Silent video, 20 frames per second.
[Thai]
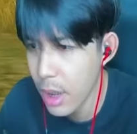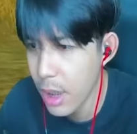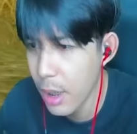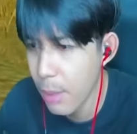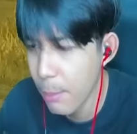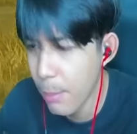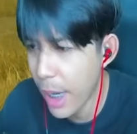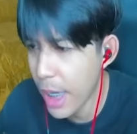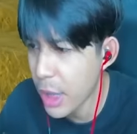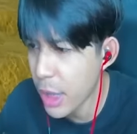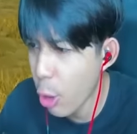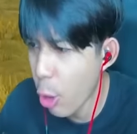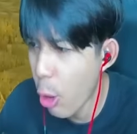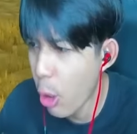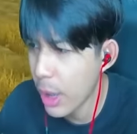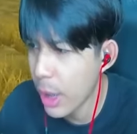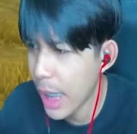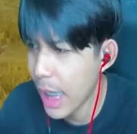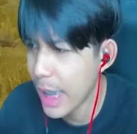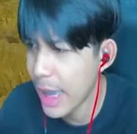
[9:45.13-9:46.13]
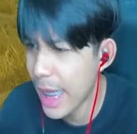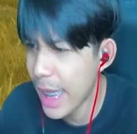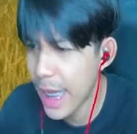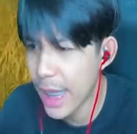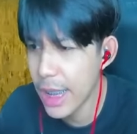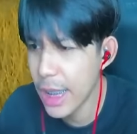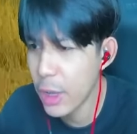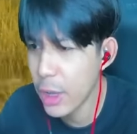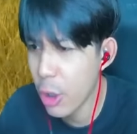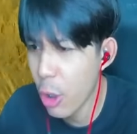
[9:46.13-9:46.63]
แม่งจออย่างเล็ก
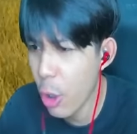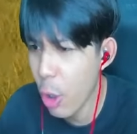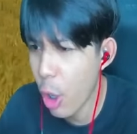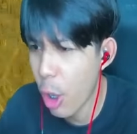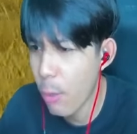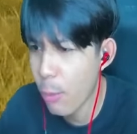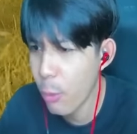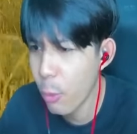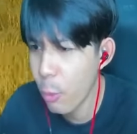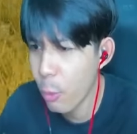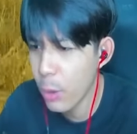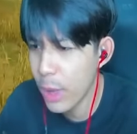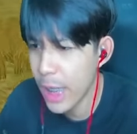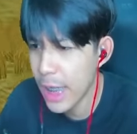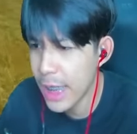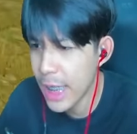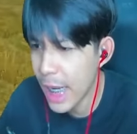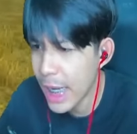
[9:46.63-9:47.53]
เลยจอคอมกูเล็งอย่าง